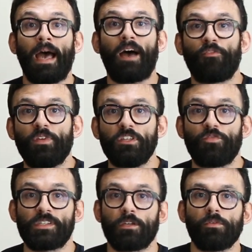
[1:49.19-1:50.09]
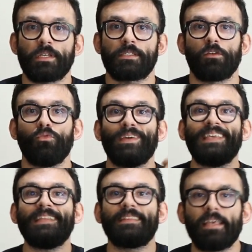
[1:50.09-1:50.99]
a fim de fazer com que esse aluno
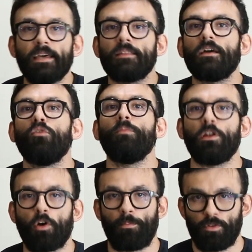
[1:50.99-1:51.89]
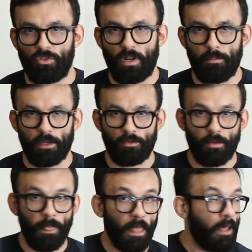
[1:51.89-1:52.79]
entenda o um melhor posicionamento.